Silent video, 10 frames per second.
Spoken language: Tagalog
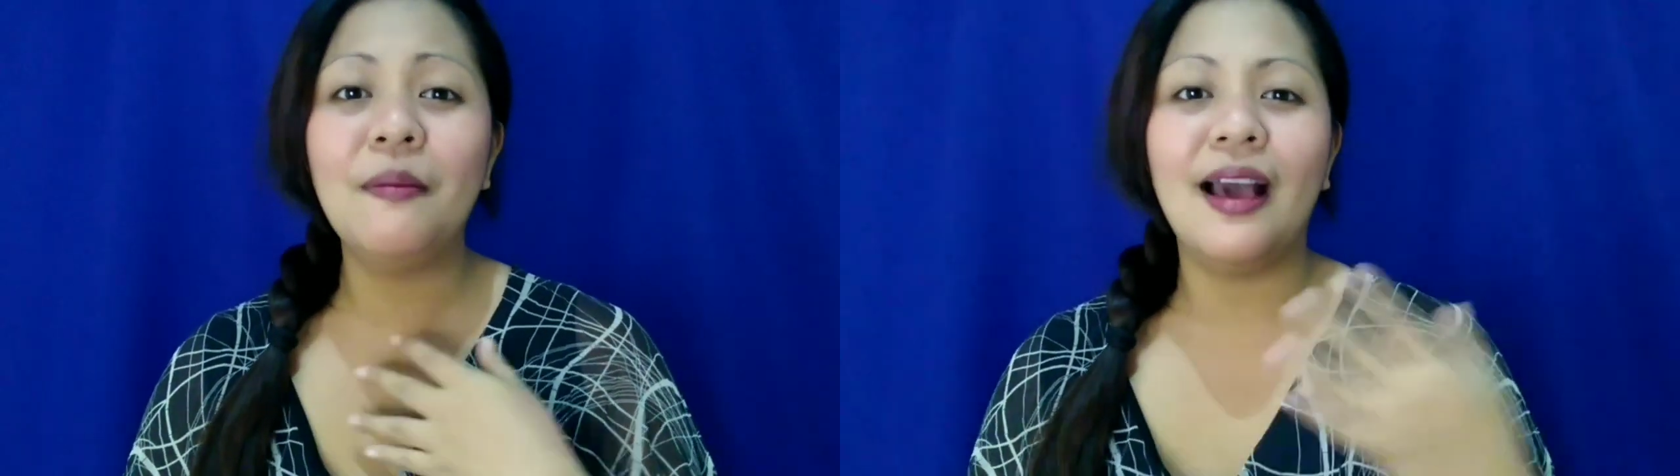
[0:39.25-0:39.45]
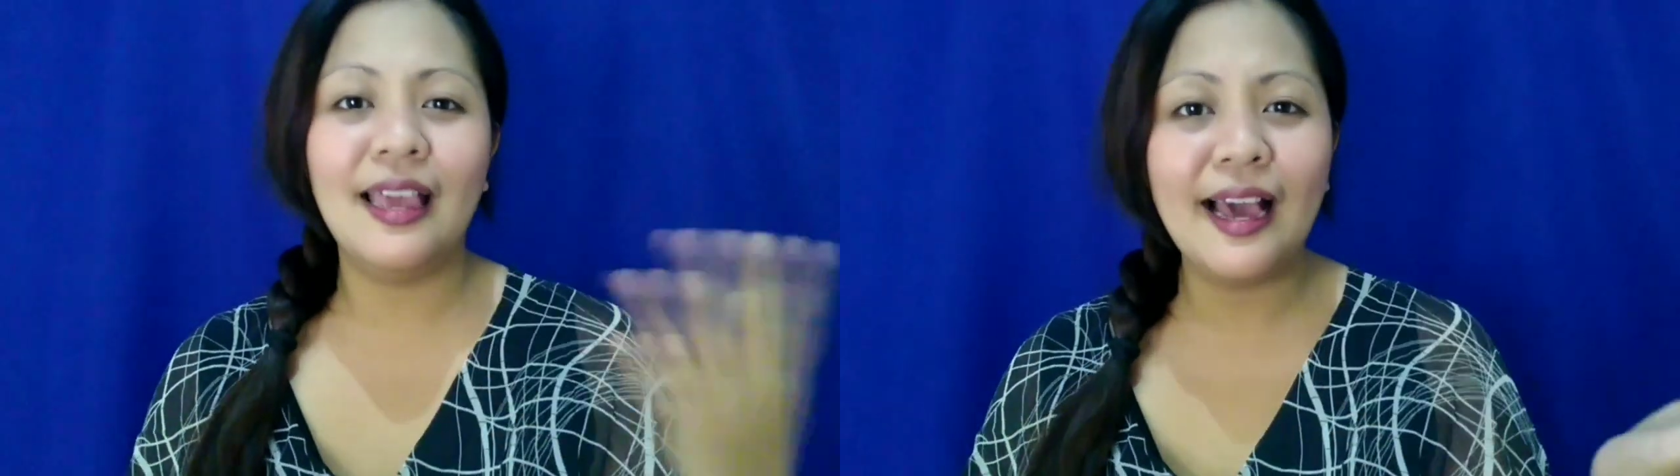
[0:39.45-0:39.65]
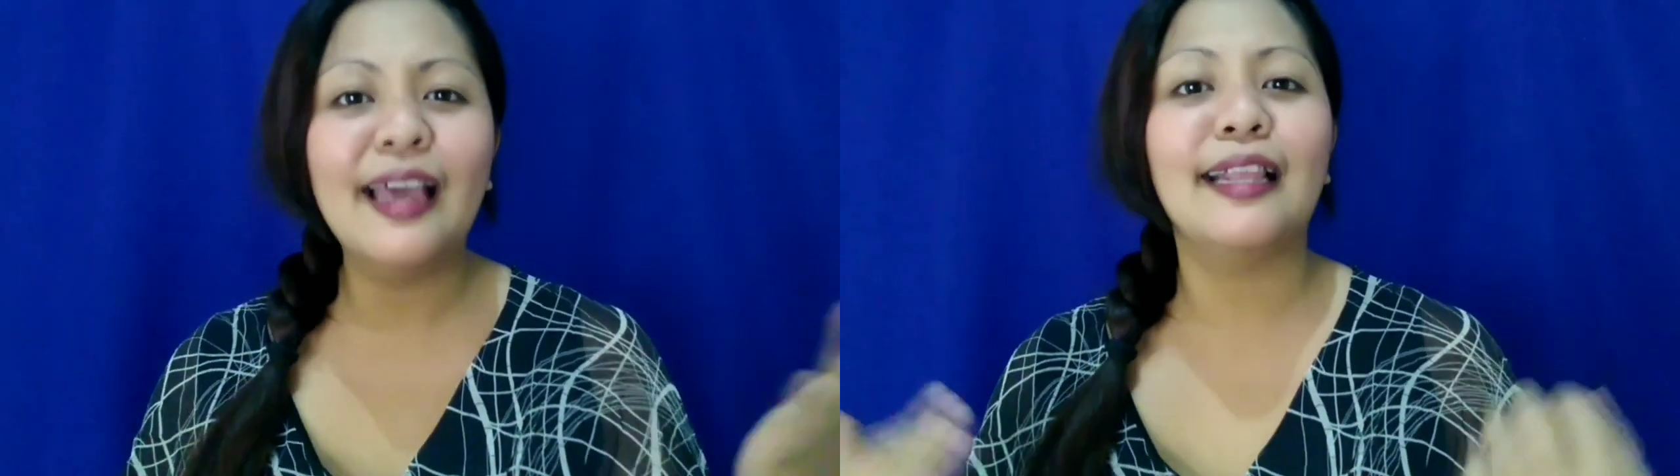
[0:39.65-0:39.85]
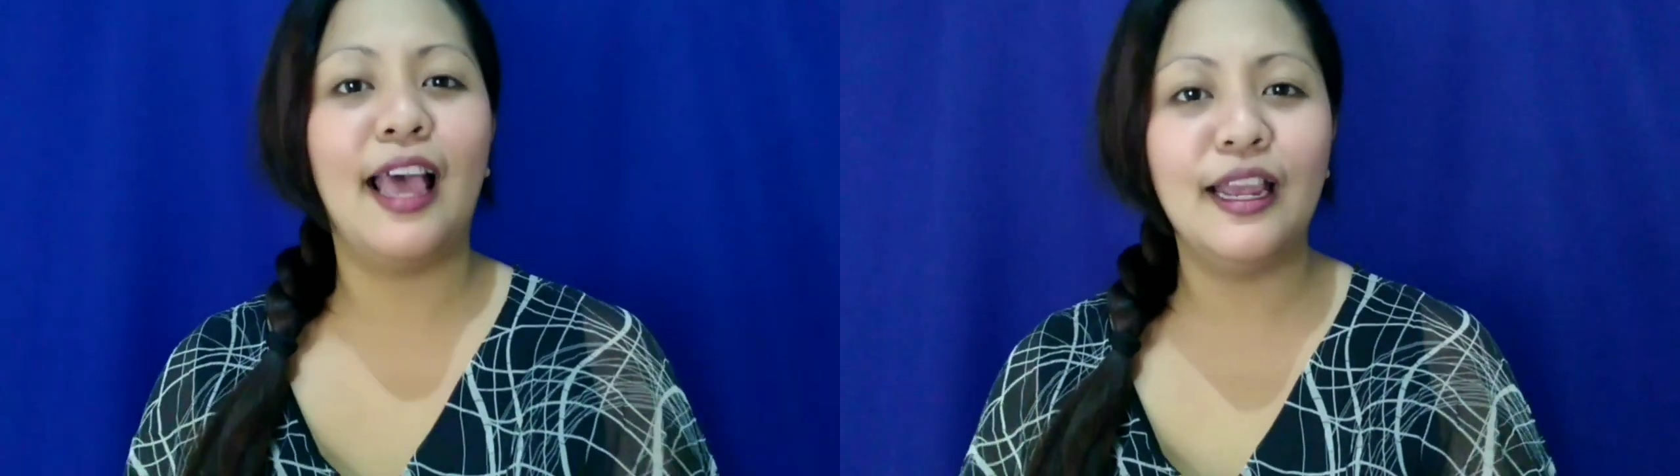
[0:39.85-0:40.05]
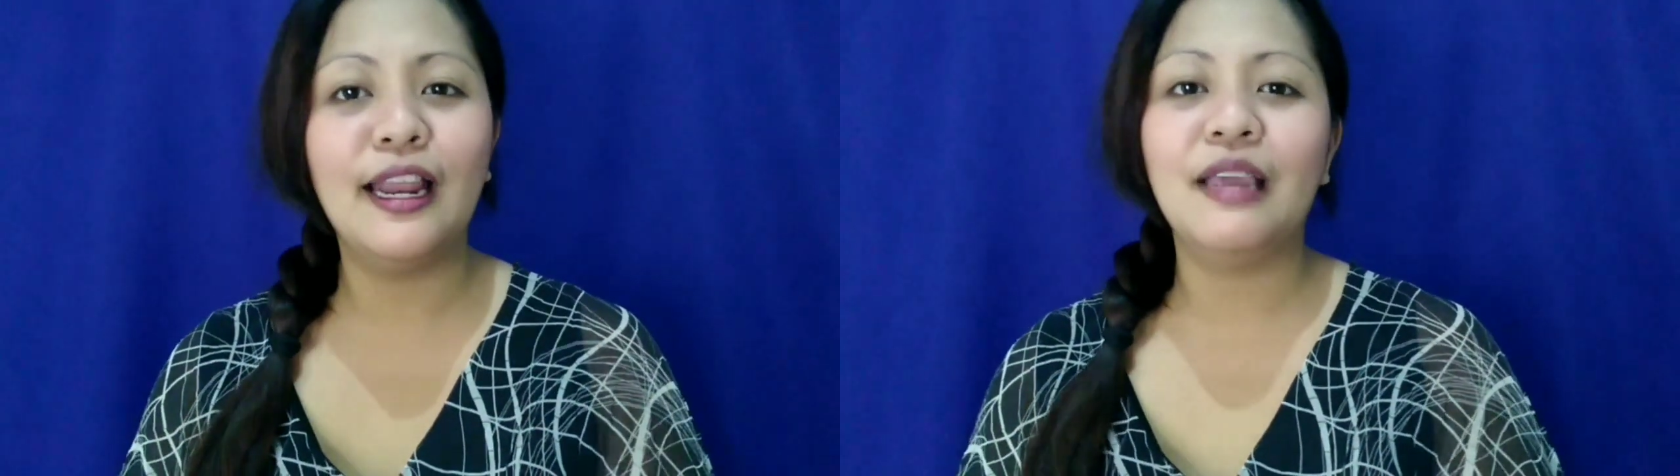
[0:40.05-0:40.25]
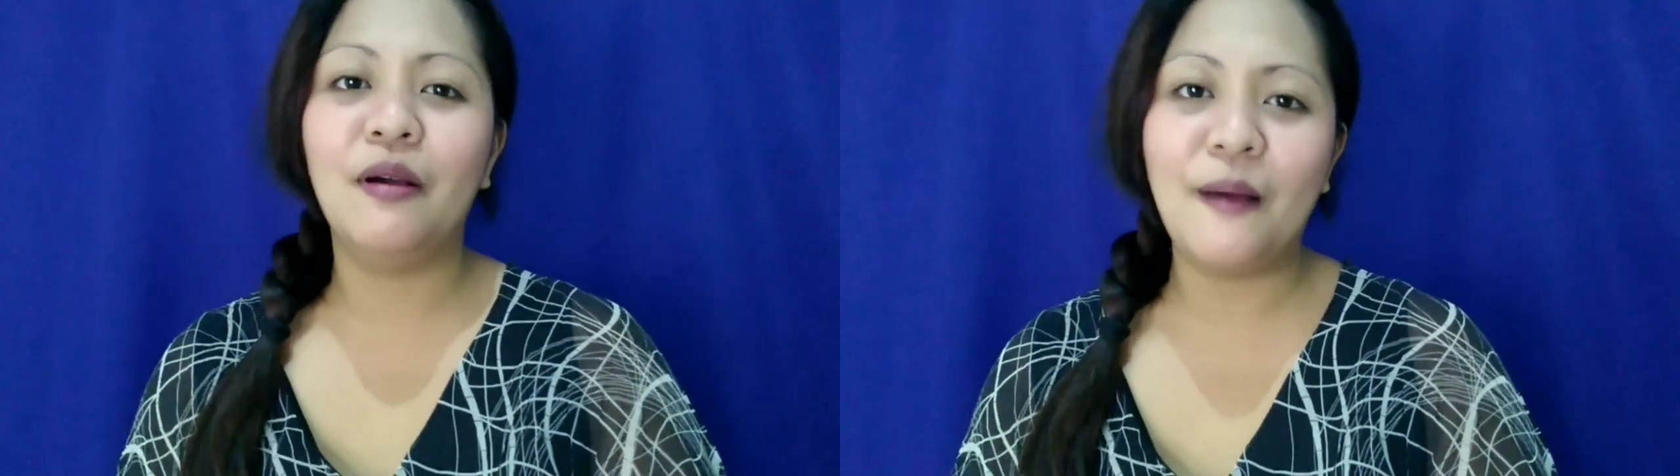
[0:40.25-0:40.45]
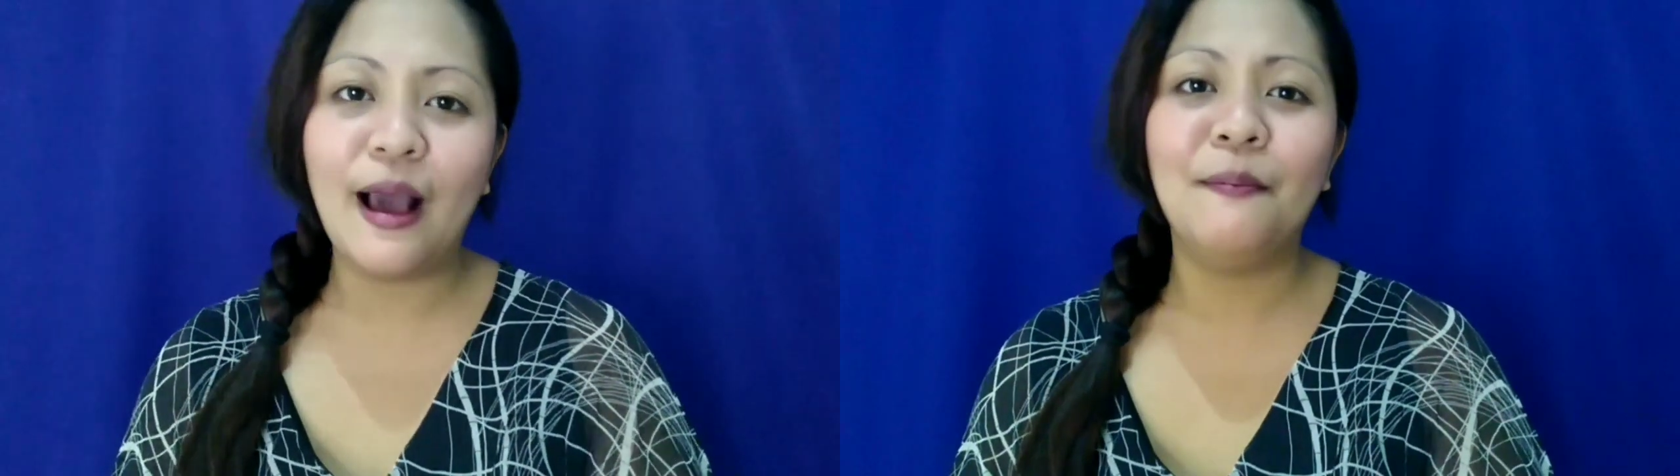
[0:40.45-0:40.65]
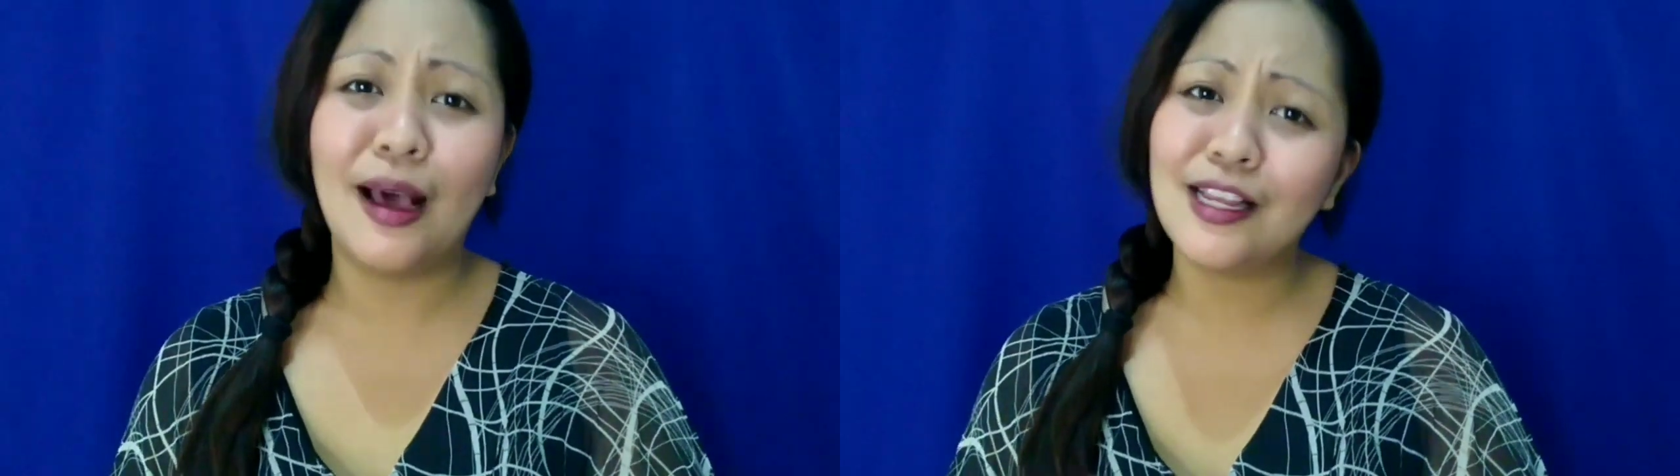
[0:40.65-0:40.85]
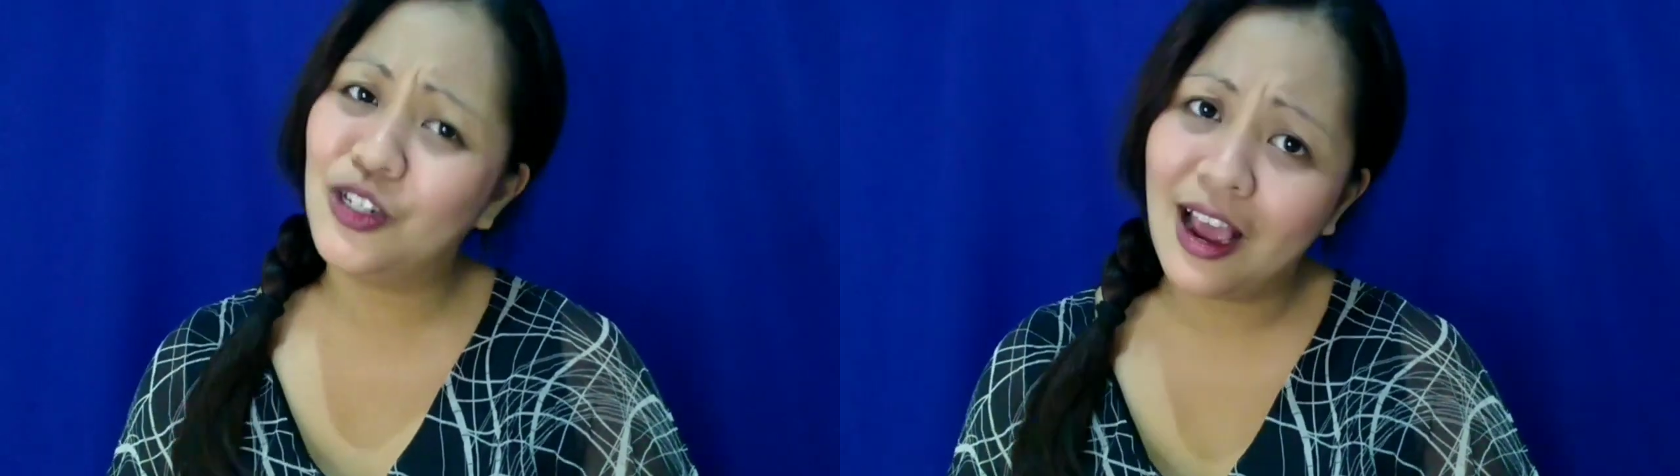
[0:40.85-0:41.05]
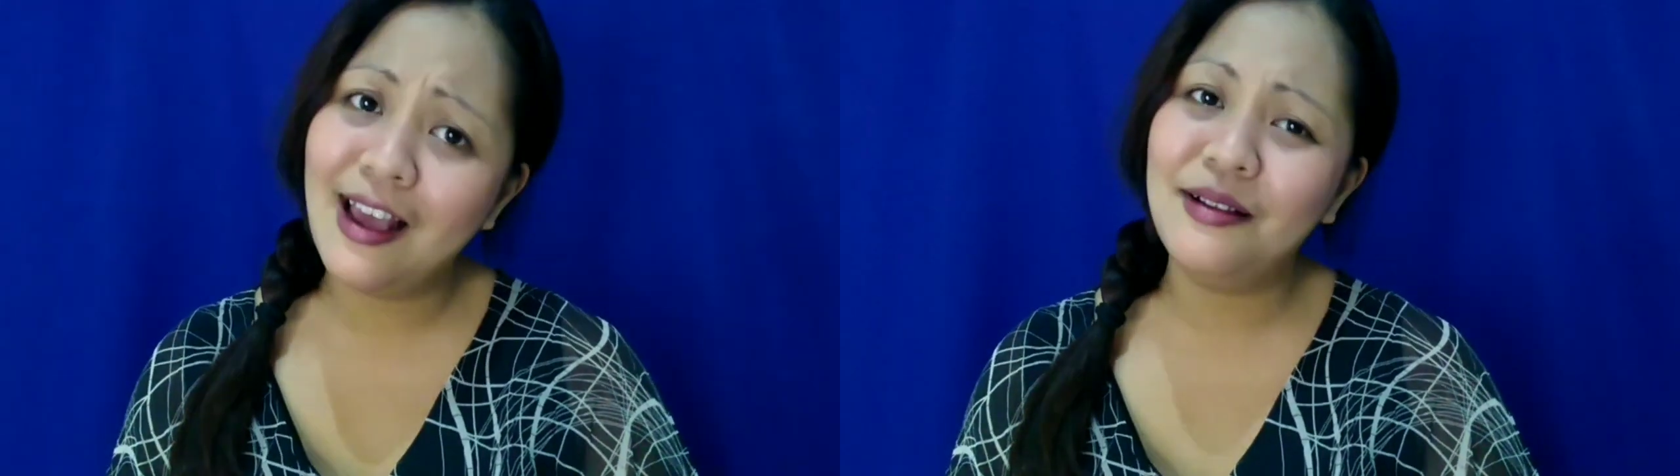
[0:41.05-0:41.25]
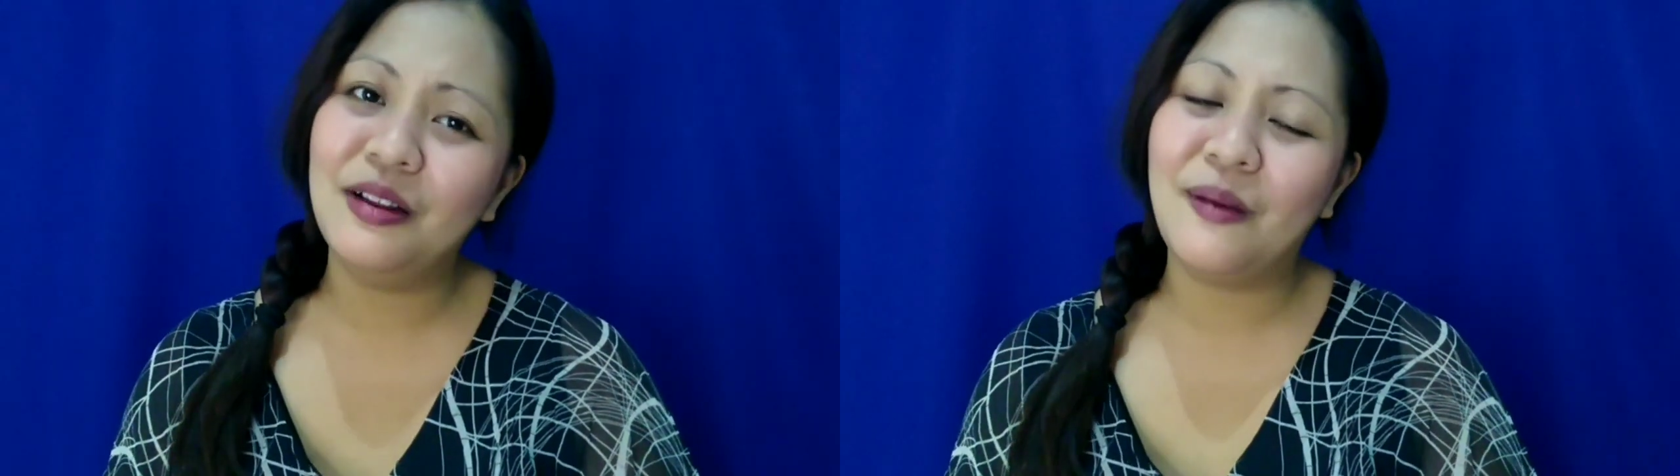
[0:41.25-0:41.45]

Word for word: makahikaya tayo ng iba pang kabaks dyan,